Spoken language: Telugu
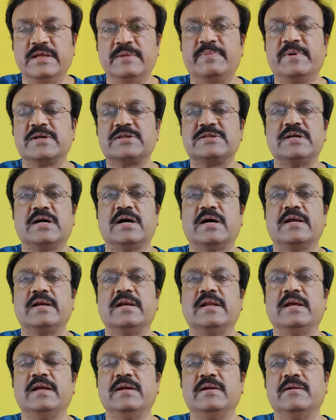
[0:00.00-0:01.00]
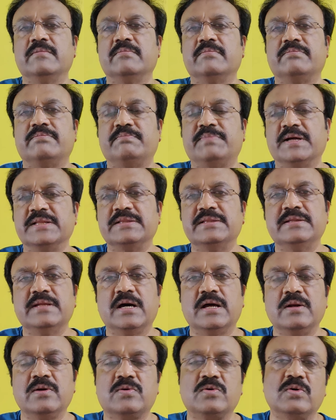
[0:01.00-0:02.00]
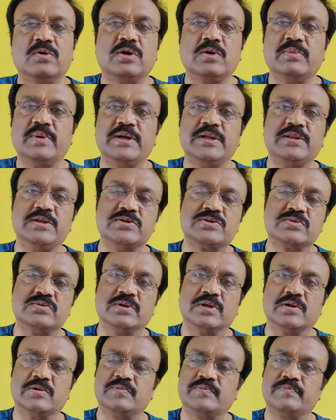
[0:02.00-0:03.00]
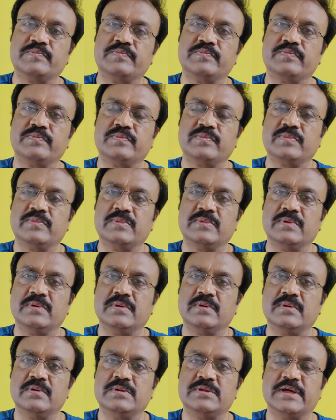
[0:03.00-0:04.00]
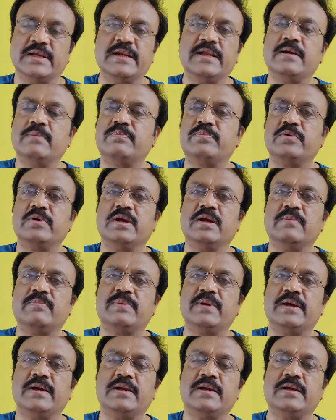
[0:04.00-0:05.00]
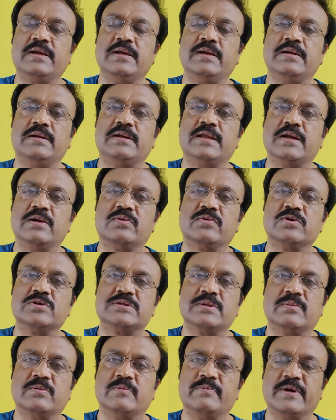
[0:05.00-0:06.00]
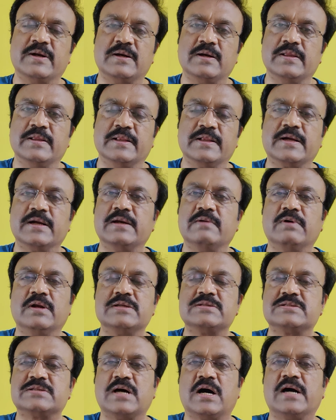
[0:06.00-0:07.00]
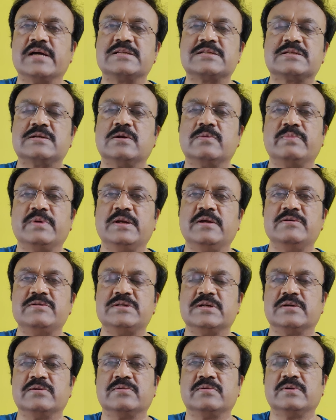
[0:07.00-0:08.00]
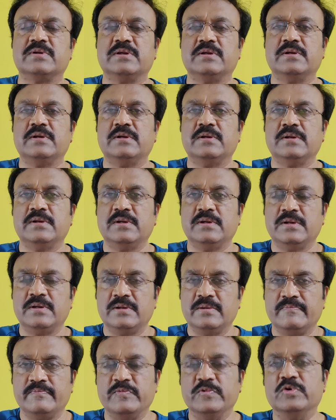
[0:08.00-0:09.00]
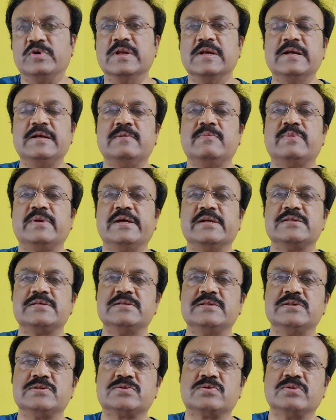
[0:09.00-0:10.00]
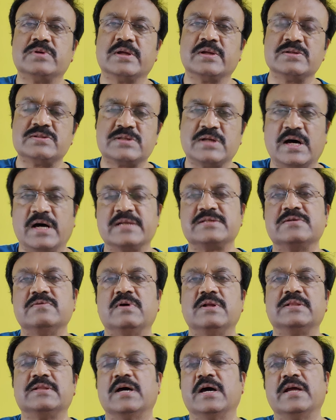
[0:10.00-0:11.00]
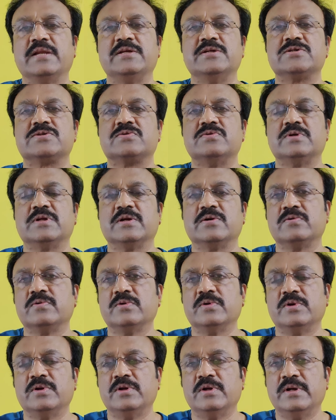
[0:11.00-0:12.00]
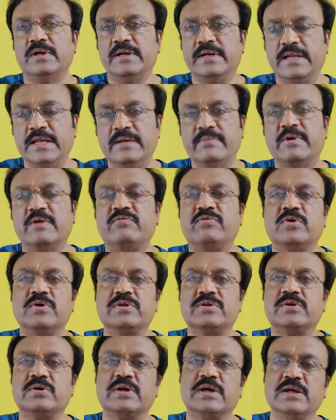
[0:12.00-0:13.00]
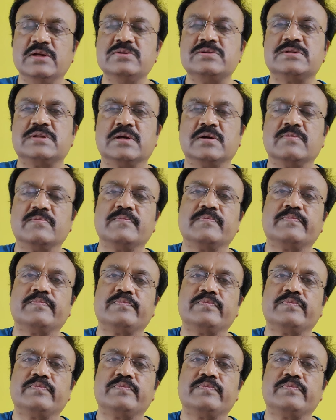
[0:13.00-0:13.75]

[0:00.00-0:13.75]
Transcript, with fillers: దీపక్ చాహర్ని పద్నాలుగు కోట్లు పెట్టి తీసుకున్నారు చెన్నై ఎప్పుడు ఏ ప్లేయర్కి టెన్ క్రోర్స్ ఎవో పెట్టలేదు ఎందుకంటే వాళ్ళు స్టార్స్లో బిలీవ్ చేయరు యూటిలిటీ ప్లేయర్స్ని తీసుకుంటారు స్టార్స్ని వాళ్ళు తయారు చేసుకుంటారు టీమ్ ఎఫర్ట్తో గెలుస్తారు